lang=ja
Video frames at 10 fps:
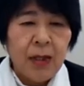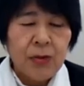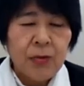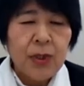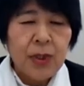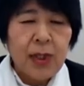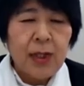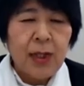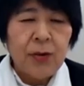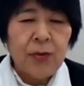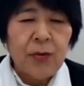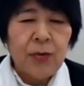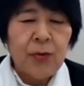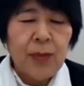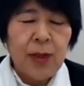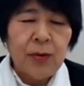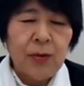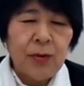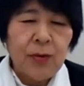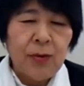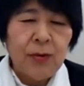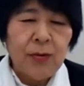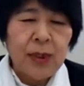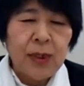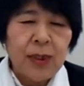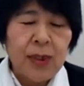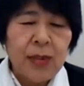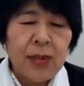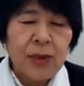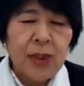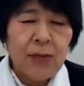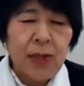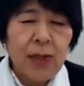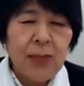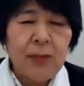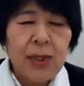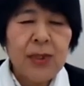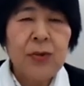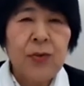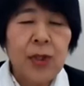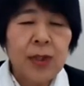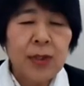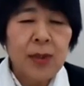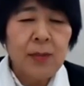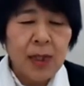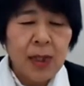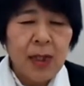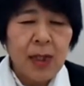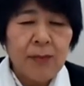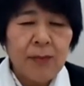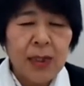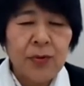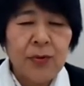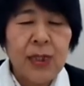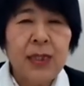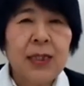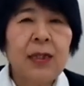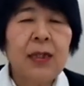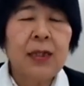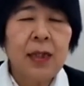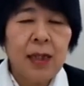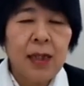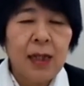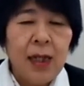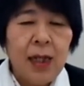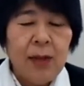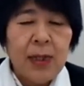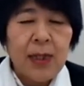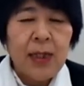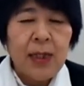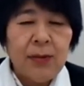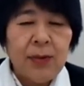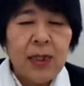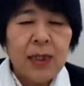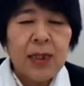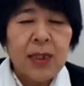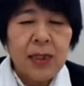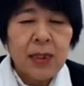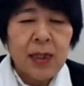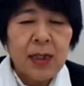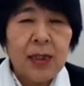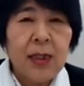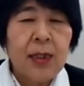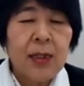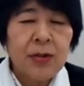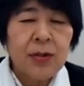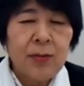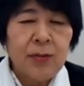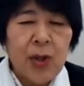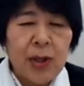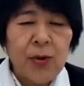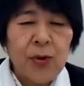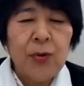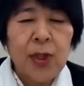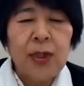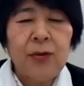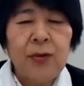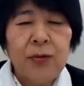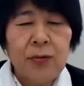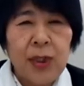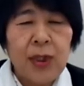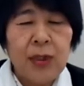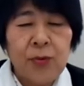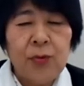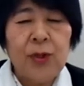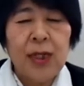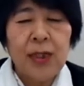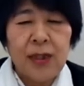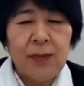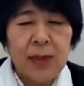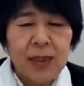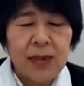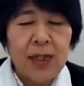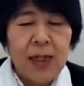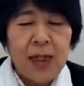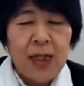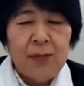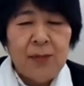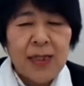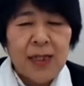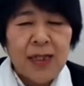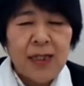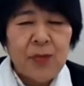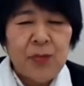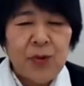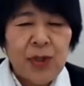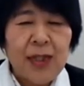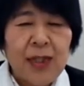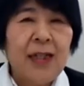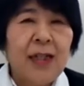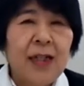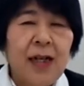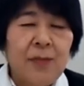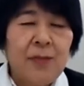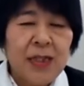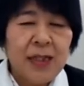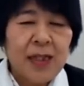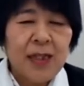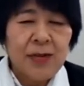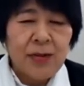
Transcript: そうですね。あのまあ、私たちとしては、まあ、まずお客様が、まあ、入店されたら、まあ、店員、私たちが必ず、まあ、声をかけるように心がけています。まあ、探し物がなかなか見つからず